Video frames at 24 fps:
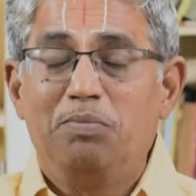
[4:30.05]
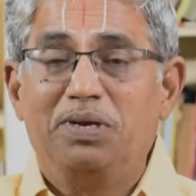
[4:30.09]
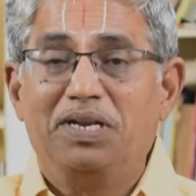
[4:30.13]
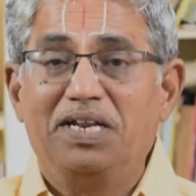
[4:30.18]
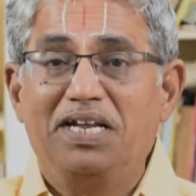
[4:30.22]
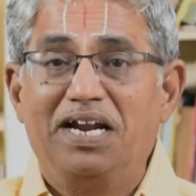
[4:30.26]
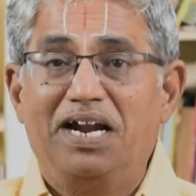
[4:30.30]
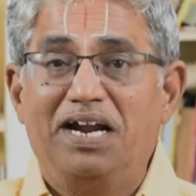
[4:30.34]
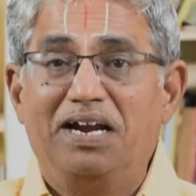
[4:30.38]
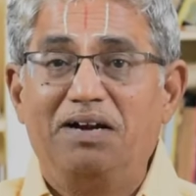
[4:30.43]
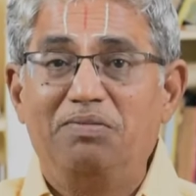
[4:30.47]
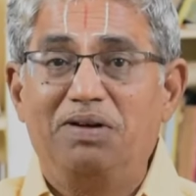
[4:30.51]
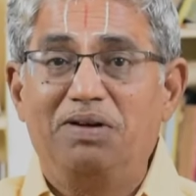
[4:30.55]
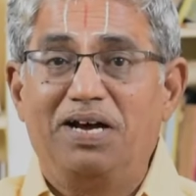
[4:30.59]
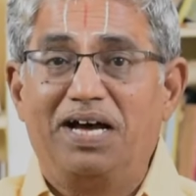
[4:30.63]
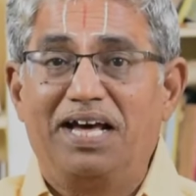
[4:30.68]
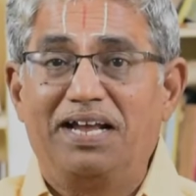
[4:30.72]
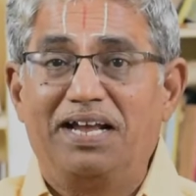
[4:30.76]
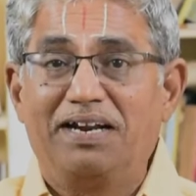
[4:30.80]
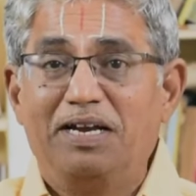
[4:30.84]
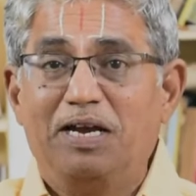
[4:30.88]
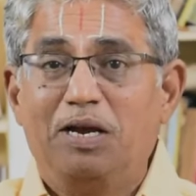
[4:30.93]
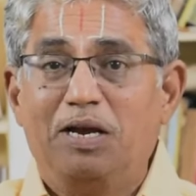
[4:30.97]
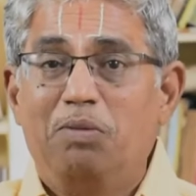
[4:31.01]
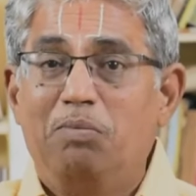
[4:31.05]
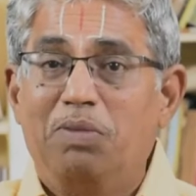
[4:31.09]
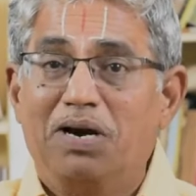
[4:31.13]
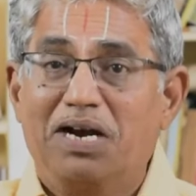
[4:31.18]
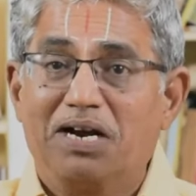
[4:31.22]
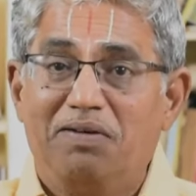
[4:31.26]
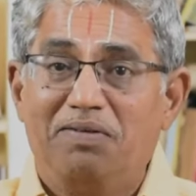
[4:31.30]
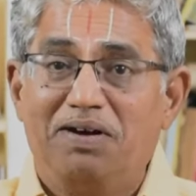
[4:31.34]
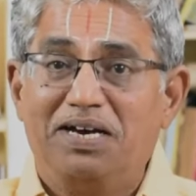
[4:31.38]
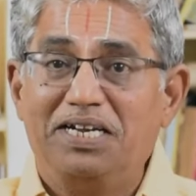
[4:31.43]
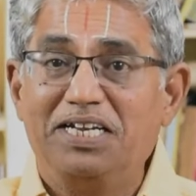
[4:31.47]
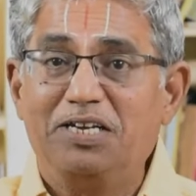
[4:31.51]
பெரியாழ்வார்
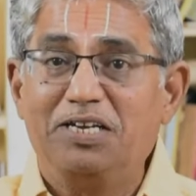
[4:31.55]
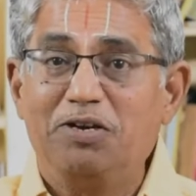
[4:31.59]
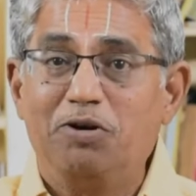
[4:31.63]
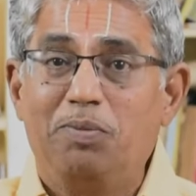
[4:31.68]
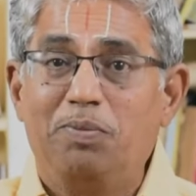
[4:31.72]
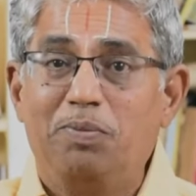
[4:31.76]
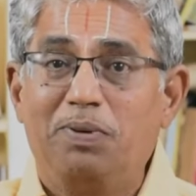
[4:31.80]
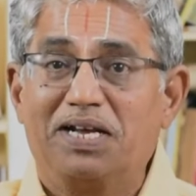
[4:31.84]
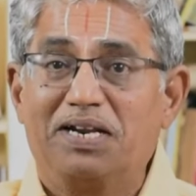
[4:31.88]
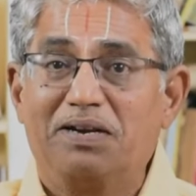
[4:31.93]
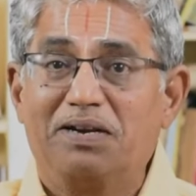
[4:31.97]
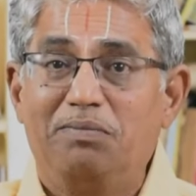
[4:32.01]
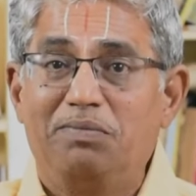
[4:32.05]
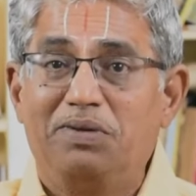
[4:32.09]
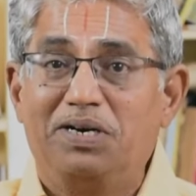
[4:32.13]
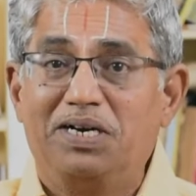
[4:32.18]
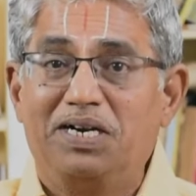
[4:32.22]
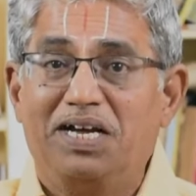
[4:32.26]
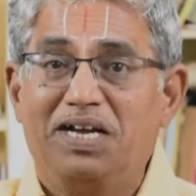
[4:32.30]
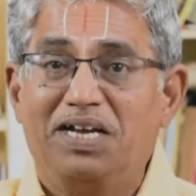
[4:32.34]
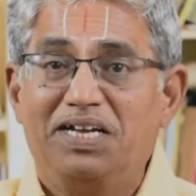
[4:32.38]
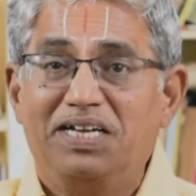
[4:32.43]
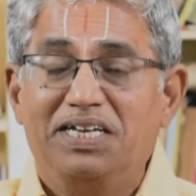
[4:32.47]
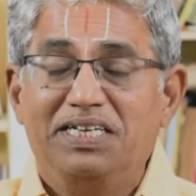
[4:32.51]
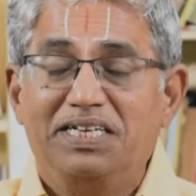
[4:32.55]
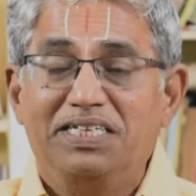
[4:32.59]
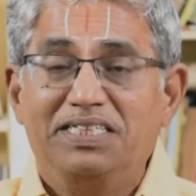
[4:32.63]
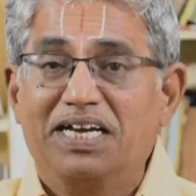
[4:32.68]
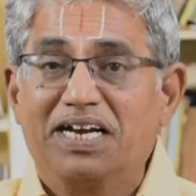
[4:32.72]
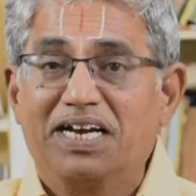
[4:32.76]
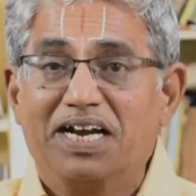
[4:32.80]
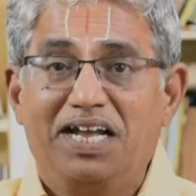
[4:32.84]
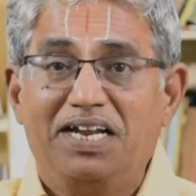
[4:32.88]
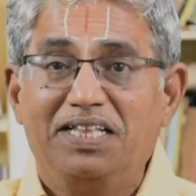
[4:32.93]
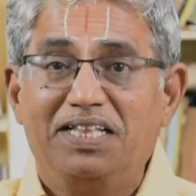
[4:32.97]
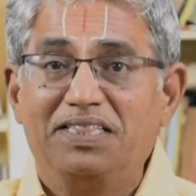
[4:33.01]
பகவானுக்கே உபகாரம் பண்ணா
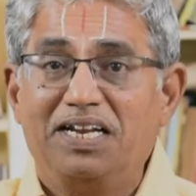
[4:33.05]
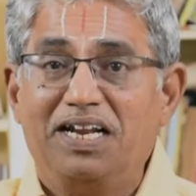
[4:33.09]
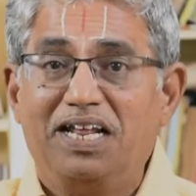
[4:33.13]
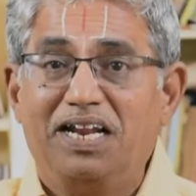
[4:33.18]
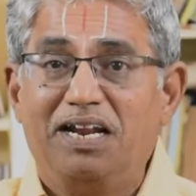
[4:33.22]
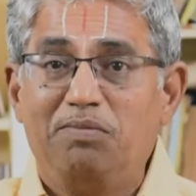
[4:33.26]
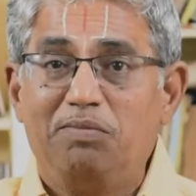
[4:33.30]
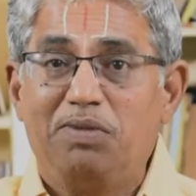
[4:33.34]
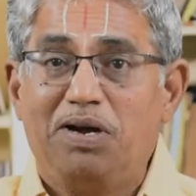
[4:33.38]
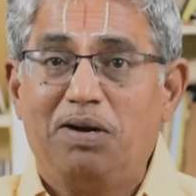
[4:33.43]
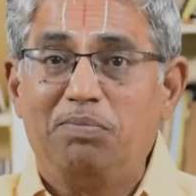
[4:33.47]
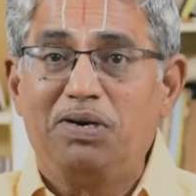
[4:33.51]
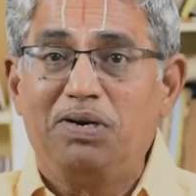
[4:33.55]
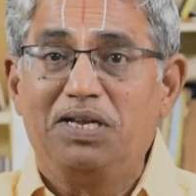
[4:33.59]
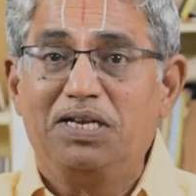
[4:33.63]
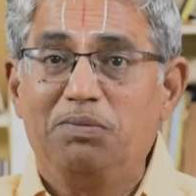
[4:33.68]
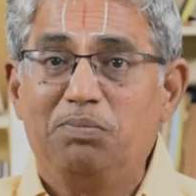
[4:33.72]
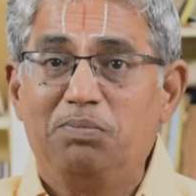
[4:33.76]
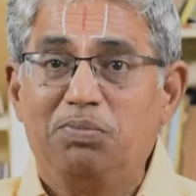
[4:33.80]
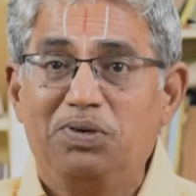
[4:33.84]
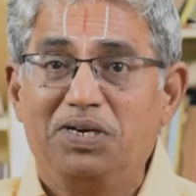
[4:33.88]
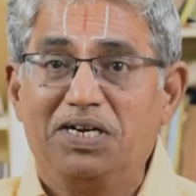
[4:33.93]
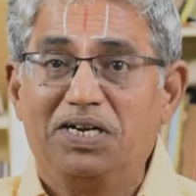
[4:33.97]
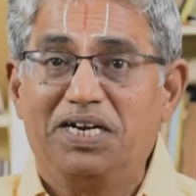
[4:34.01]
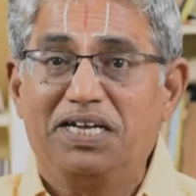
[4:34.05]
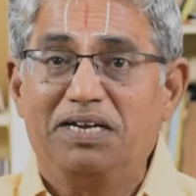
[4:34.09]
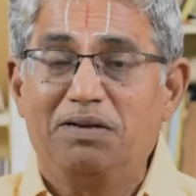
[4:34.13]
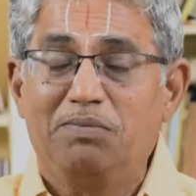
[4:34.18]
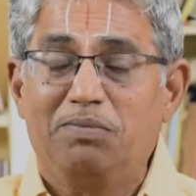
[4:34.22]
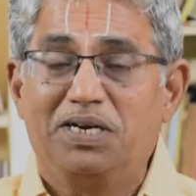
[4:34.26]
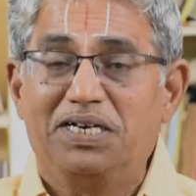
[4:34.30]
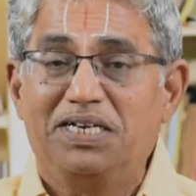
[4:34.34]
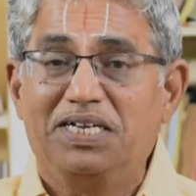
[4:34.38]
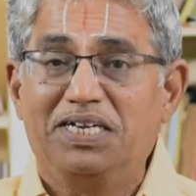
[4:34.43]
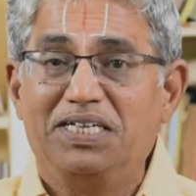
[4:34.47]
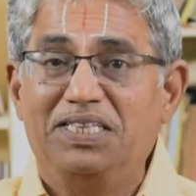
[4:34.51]
இந்த காலத்துல எல்லாம் மாப்பிள்ளைக்கு புண்ணு
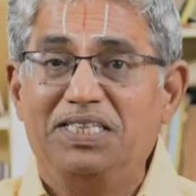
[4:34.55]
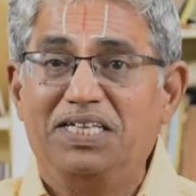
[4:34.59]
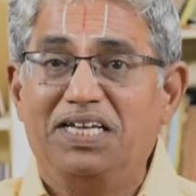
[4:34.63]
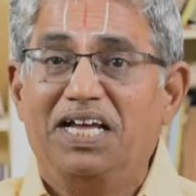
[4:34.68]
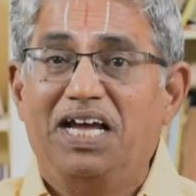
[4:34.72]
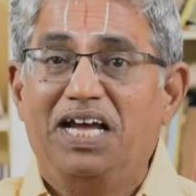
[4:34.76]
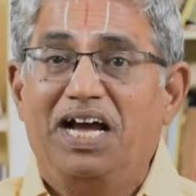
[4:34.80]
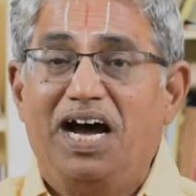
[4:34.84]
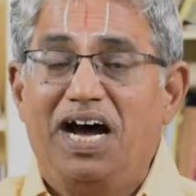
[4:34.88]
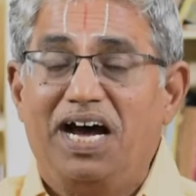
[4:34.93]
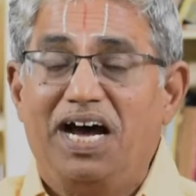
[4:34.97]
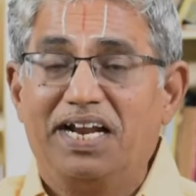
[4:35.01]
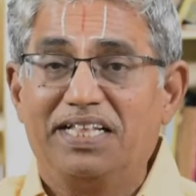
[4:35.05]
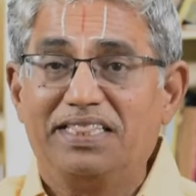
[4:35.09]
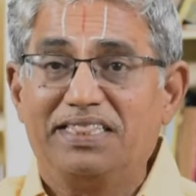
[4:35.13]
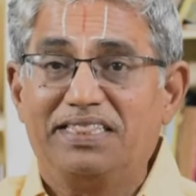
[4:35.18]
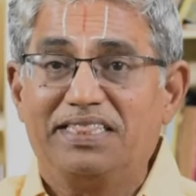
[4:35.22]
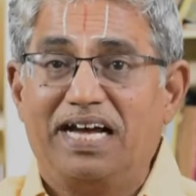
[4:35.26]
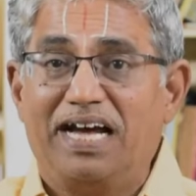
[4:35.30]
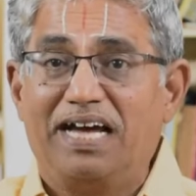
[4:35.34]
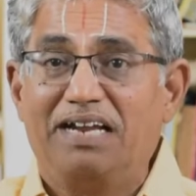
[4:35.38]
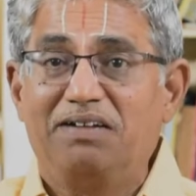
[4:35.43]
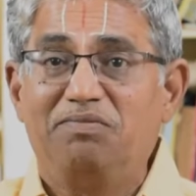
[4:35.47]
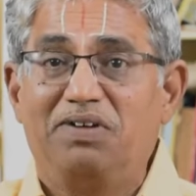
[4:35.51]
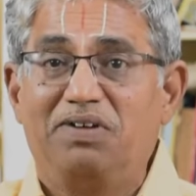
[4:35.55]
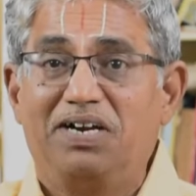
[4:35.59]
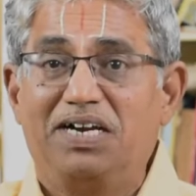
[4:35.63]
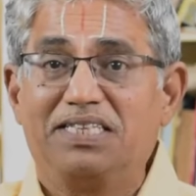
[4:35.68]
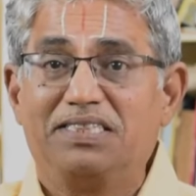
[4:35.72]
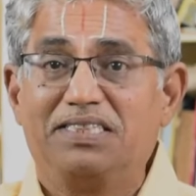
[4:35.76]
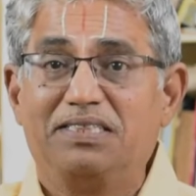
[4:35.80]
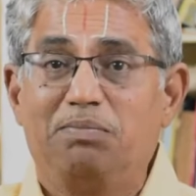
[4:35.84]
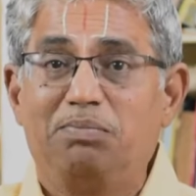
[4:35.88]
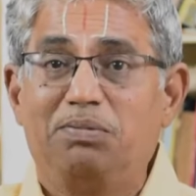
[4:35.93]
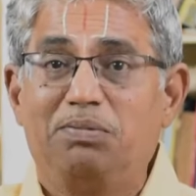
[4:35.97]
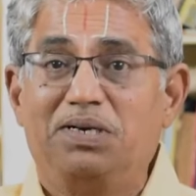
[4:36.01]
கிடைக்க மாட்டேங்குது ஆனா தான்
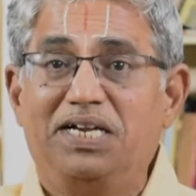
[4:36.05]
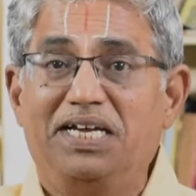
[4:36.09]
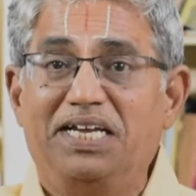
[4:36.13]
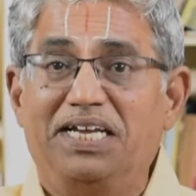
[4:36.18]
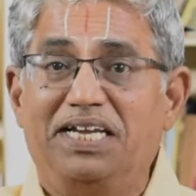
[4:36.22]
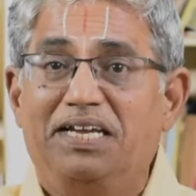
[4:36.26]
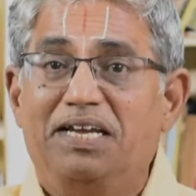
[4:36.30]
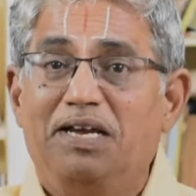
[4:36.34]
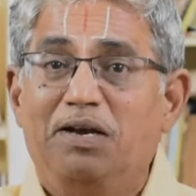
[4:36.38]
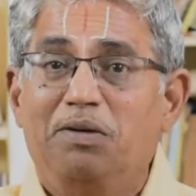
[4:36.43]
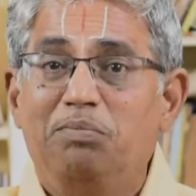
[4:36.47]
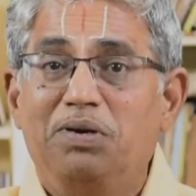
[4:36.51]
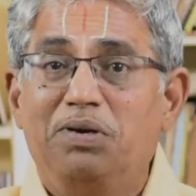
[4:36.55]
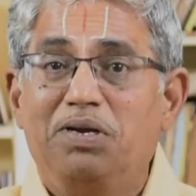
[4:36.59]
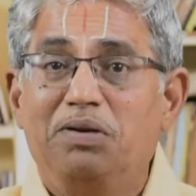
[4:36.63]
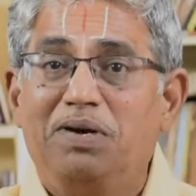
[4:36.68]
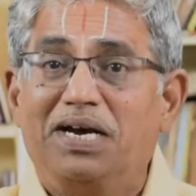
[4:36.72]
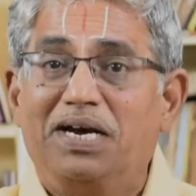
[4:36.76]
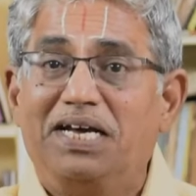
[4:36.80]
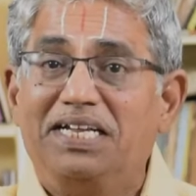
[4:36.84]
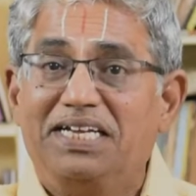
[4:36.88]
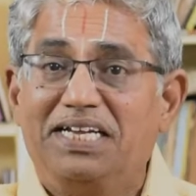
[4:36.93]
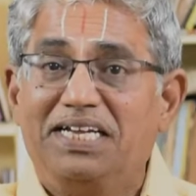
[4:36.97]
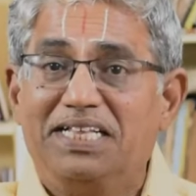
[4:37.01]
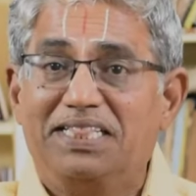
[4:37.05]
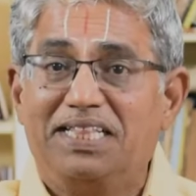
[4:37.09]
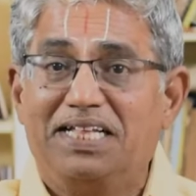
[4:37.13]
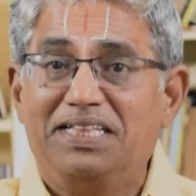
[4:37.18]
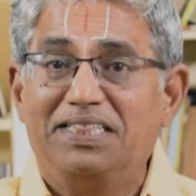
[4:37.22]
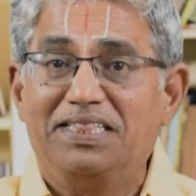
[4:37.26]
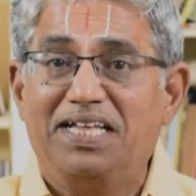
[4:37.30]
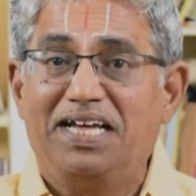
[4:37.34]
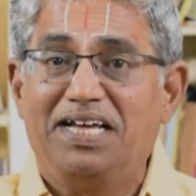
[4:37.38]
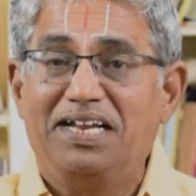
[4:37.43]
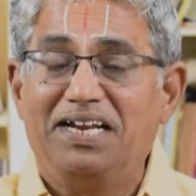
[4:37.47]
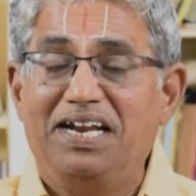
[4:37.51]
வளர்த்த பெண்ணை பெருமானுக்கே
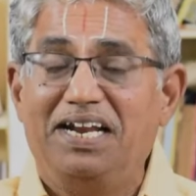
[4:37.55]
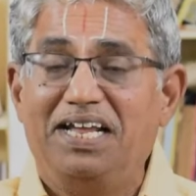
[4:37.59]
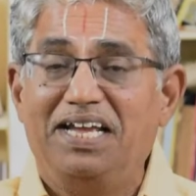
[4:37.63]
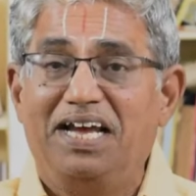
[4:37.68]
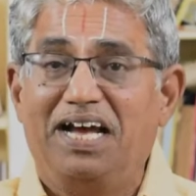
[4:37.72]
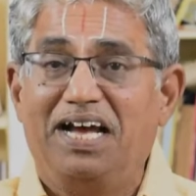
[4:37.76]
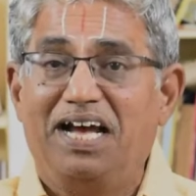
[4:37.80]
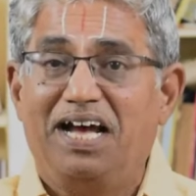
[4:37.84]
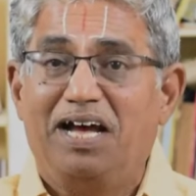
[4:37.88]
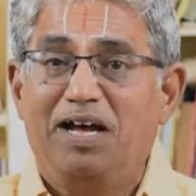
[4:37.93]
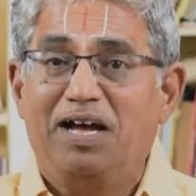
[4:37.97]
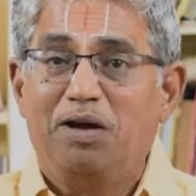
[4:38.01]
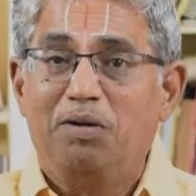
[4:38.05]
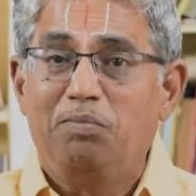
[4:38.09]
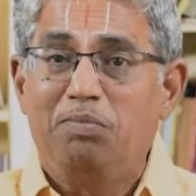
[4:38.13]
தந்தார் இல்லையா